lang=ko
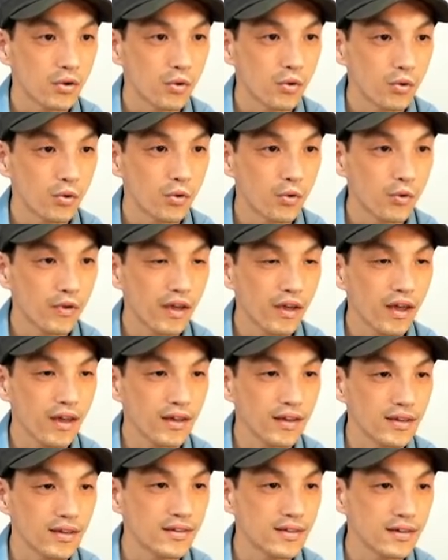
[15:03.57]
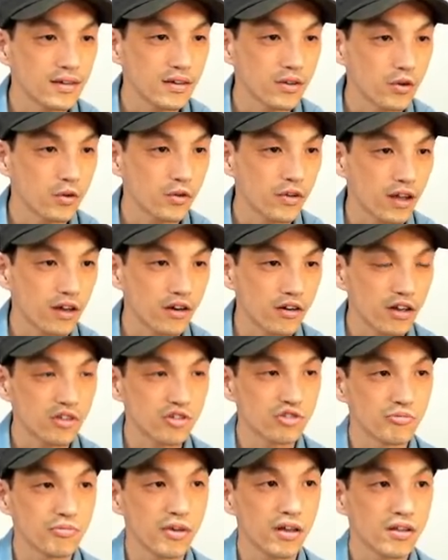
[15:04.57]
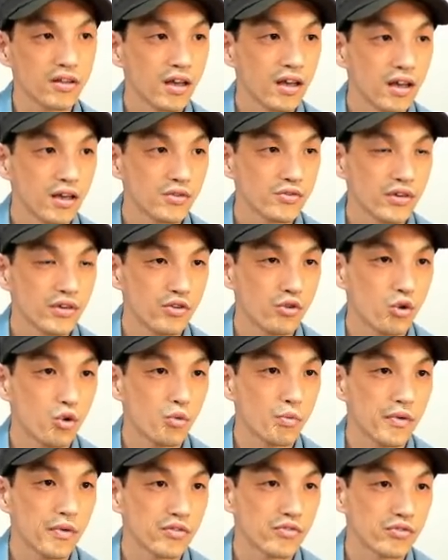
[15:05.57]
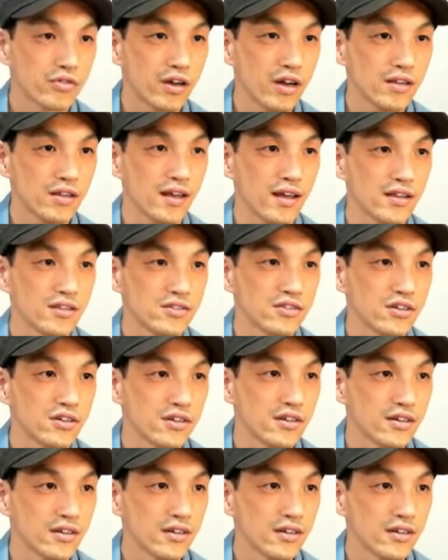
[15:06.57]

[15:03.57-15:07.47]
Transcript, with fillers: 5의 2승 이렇게 꺼내주면 최소 공배수가 되겠죠.